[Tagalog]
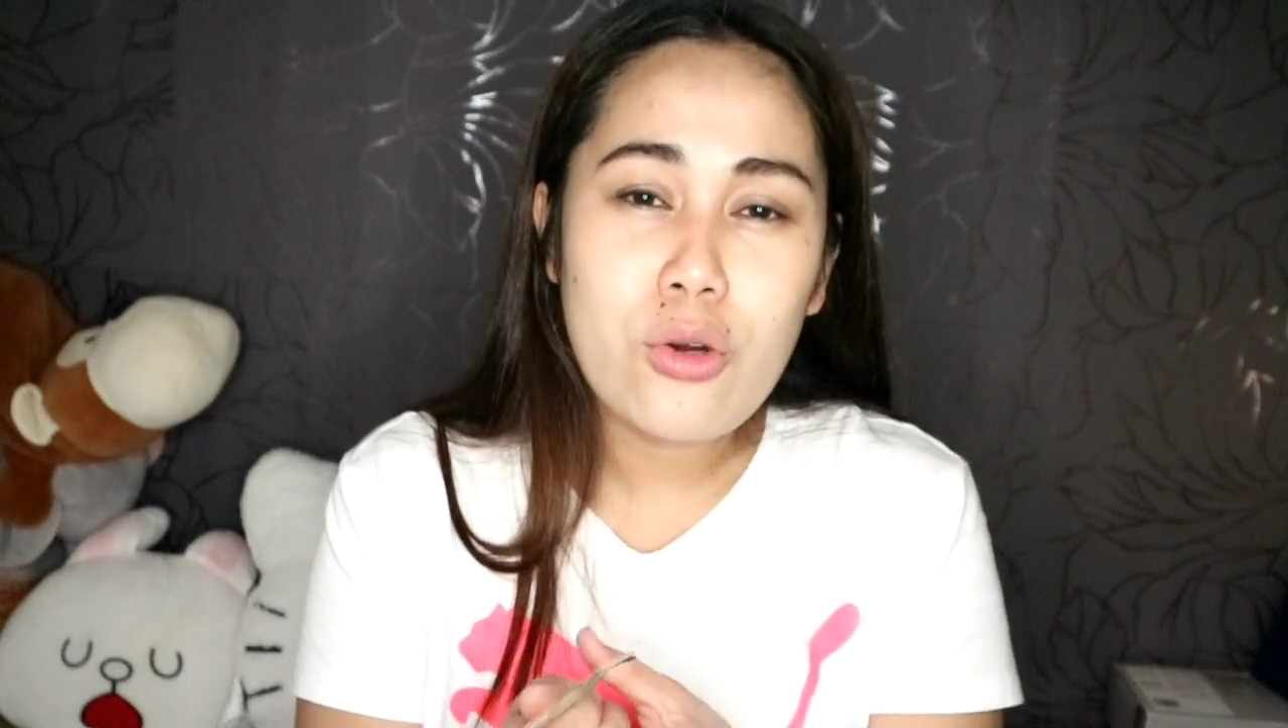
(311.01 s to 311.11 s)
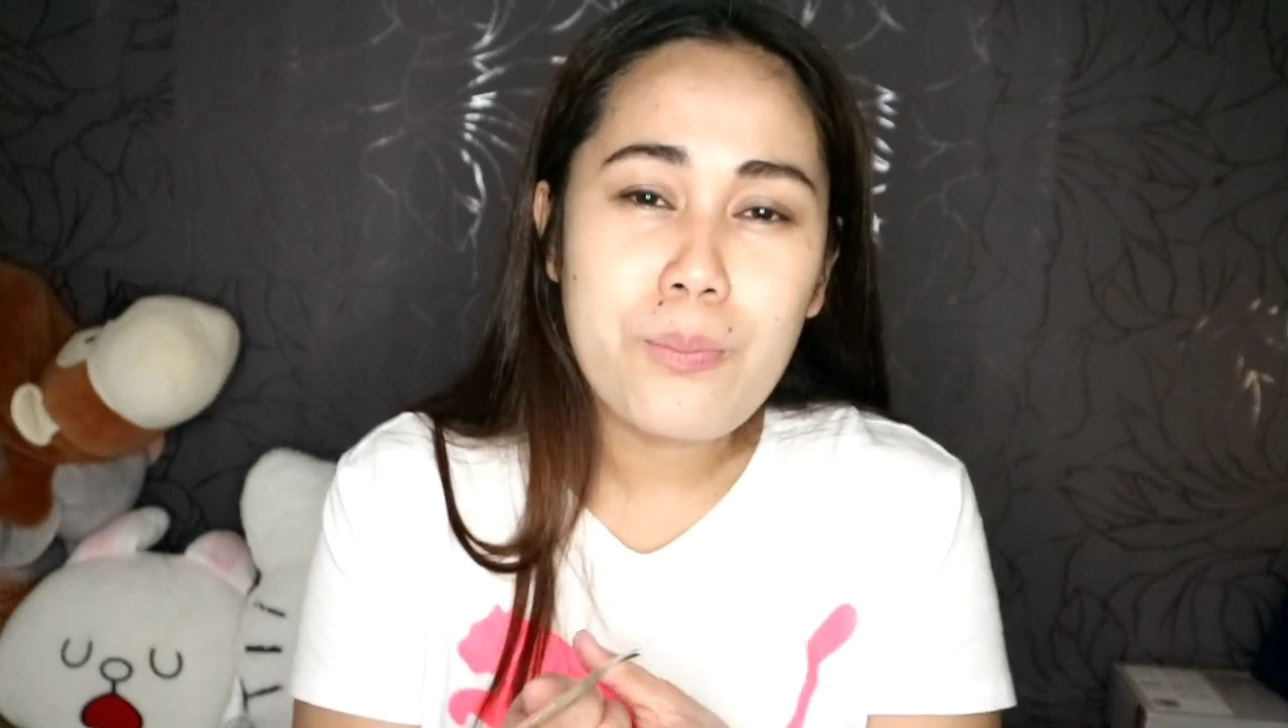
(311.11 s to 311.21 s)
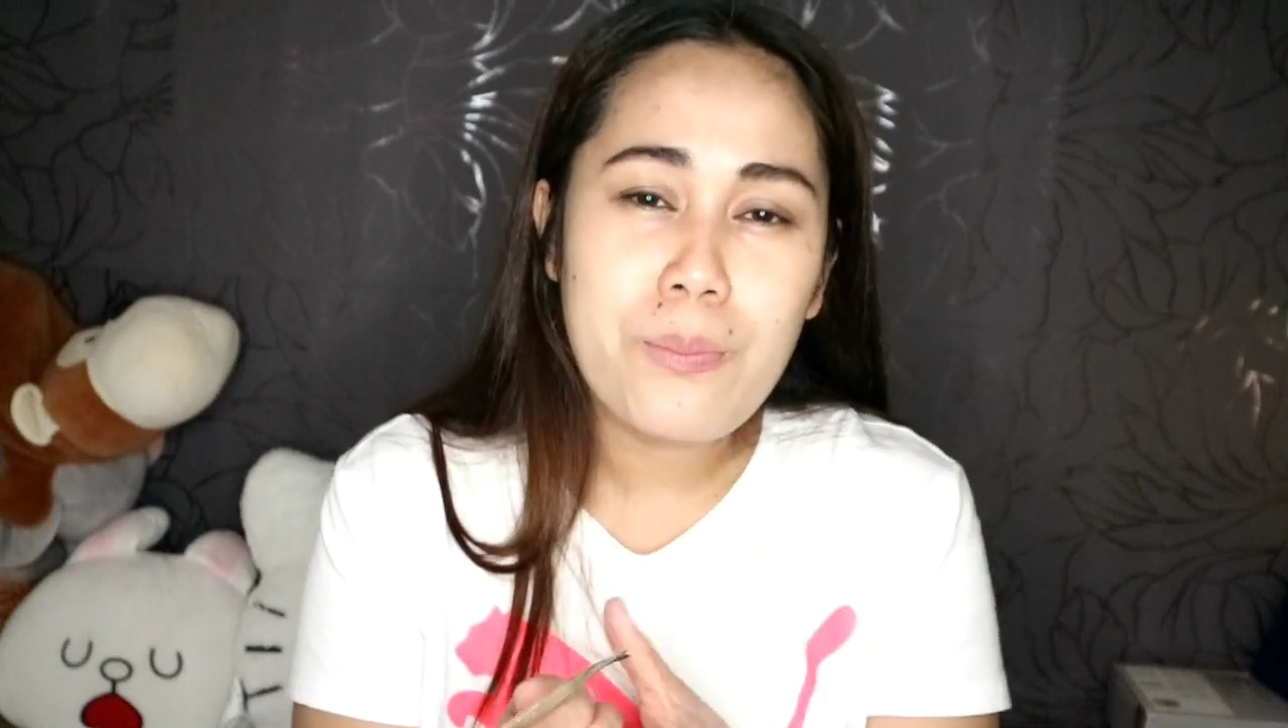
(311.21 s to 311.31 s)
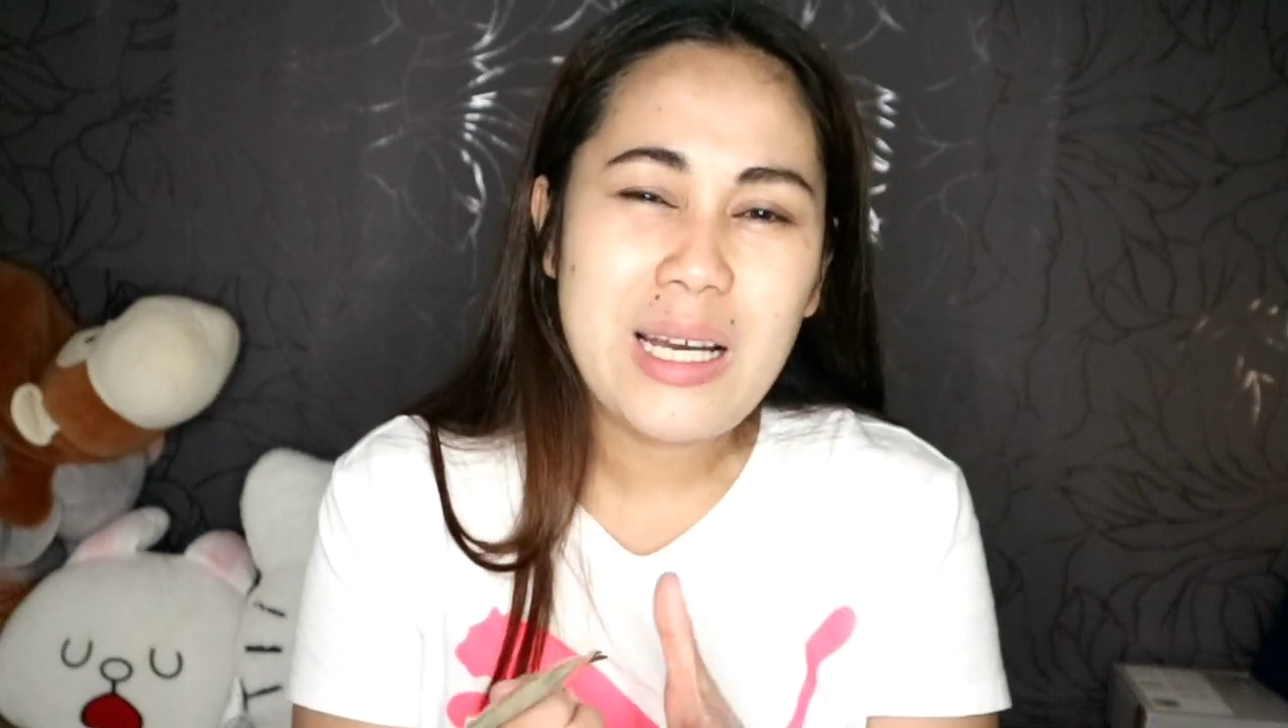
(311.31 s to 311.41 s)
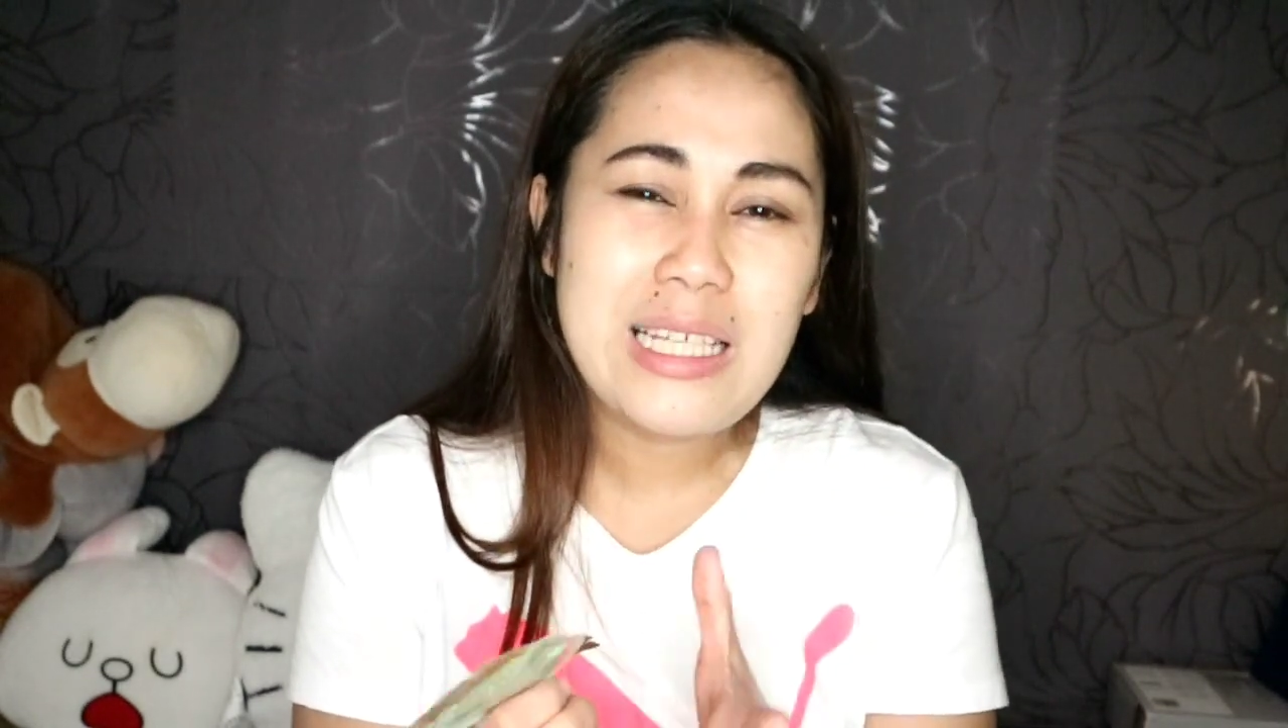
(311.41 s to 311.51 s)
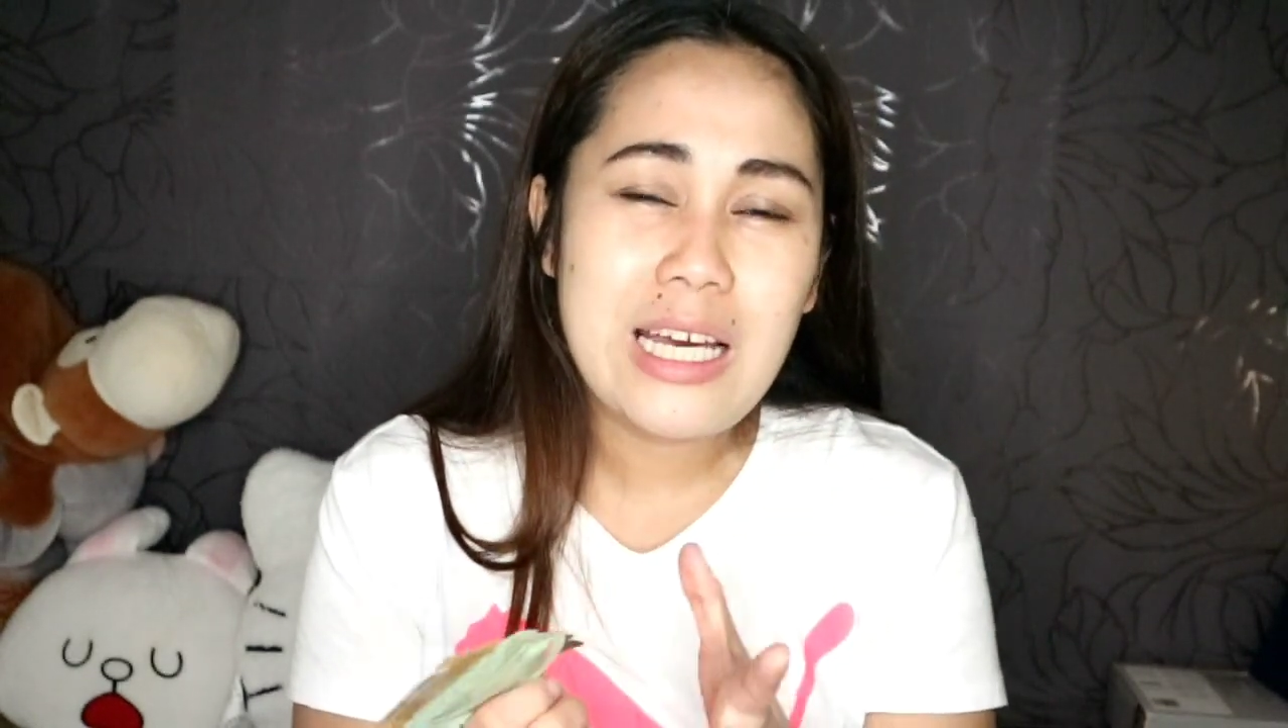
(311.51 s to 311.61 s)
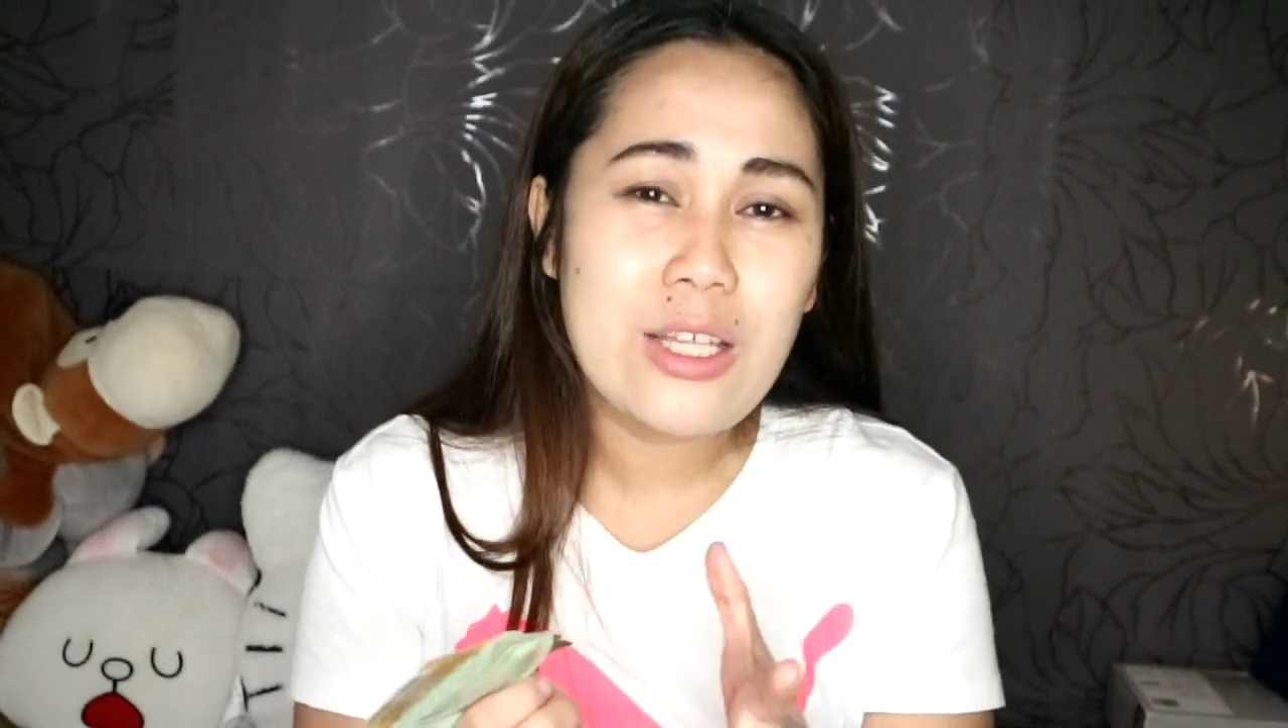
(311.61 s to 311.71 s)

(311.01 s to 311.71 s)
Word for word: yung pag,